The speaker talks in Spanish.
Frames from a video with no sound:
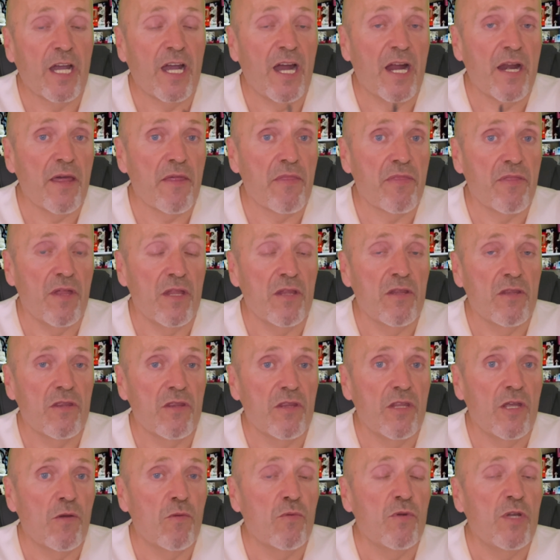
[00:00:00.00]

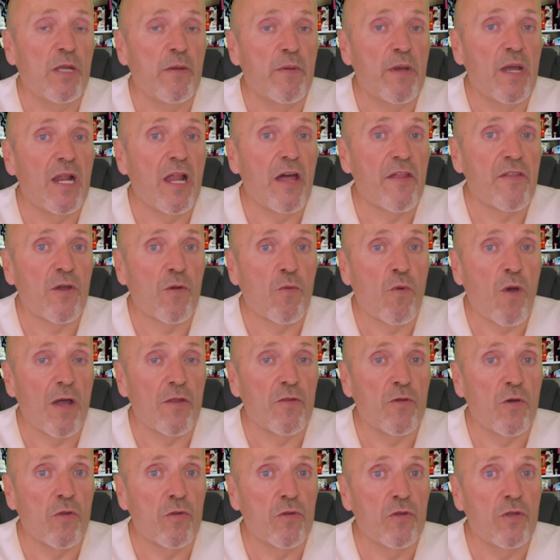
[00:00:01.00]
carecen de un nivel
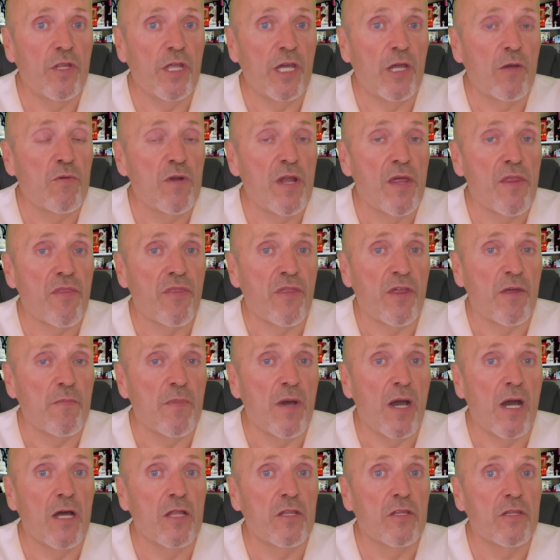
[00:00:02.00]
adecuado de un
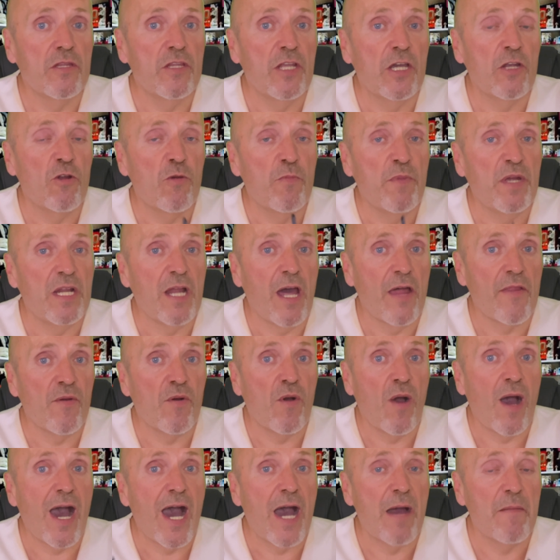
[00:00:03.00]
enzima
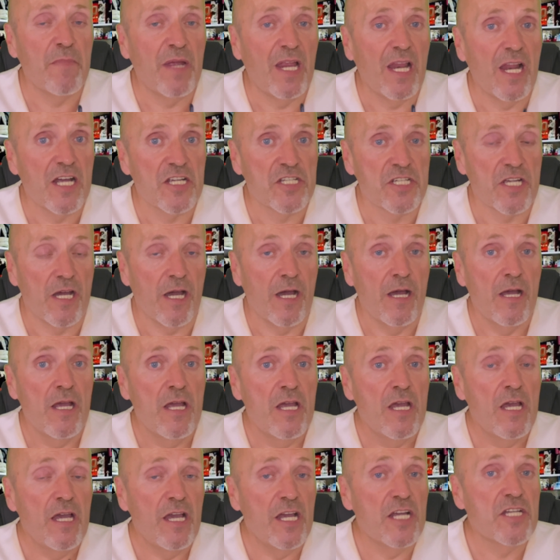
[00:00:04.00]
denominado amilasa.
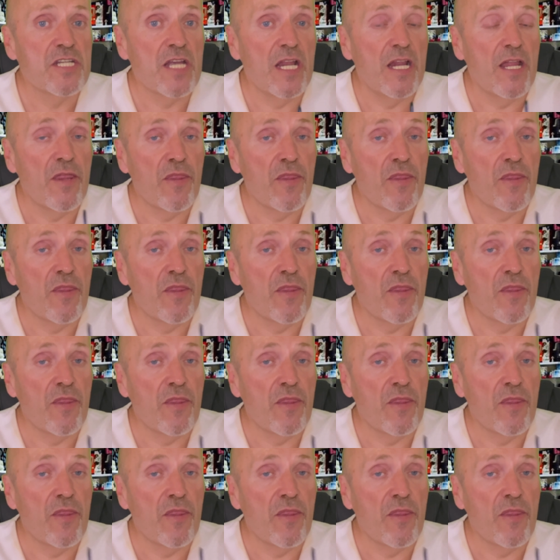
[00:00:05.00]
Es el